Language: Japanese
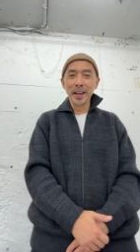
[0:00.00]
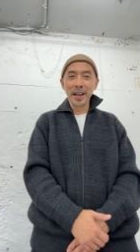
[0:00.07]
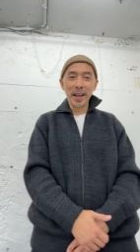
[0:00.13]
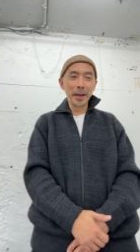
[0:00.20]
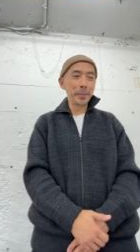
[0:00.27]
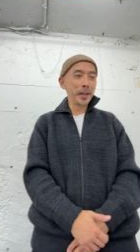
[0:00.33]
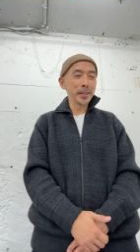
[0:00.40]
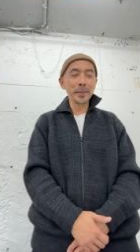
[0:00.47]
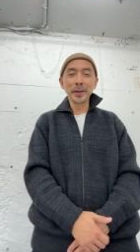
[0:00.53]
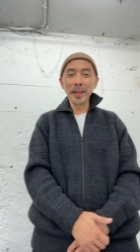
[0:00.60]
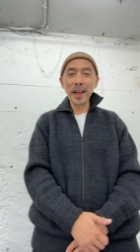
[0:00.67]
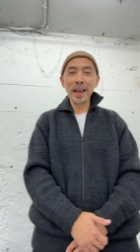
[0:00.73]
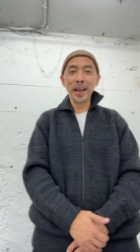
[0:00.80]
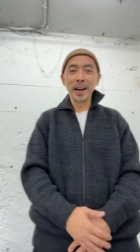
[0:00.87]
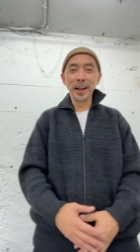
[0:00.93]
えー、皆様
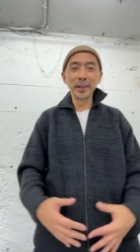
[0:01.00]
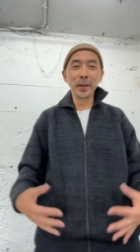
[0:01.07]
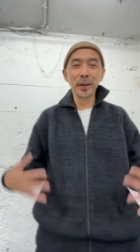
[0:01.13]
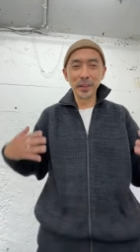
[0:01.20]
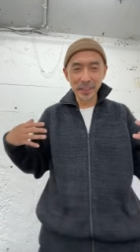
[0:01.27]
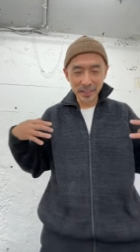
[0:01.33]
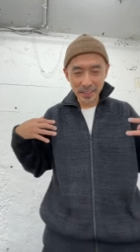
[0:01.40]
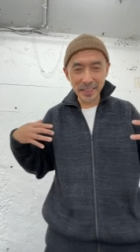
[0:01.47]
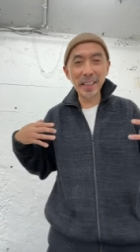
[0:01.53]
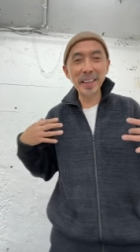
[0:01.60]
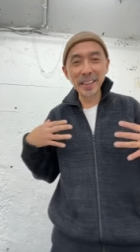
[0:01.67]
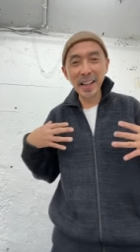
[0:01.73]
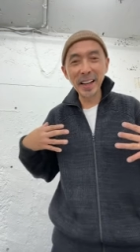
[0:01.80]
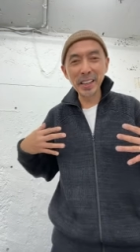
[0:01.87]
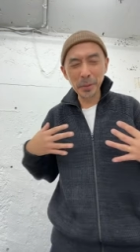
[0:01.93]
ね、あの、素
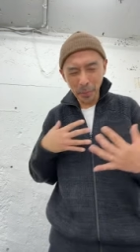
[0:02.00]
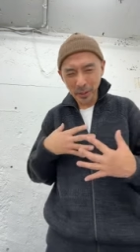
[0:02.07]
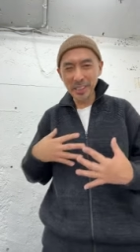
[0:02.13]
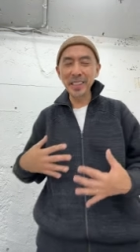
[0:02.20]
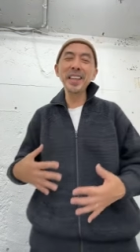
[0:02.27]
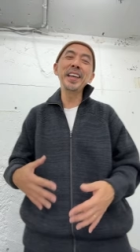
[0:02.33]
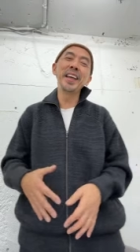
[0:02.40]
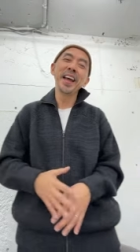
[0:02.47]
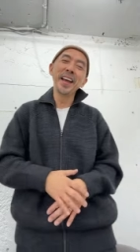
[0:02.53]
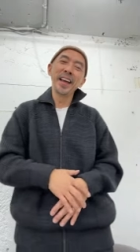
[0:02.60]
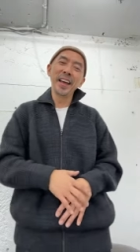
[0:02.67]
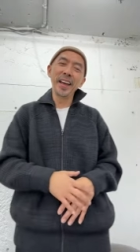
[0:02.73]
敵な気持ちいい、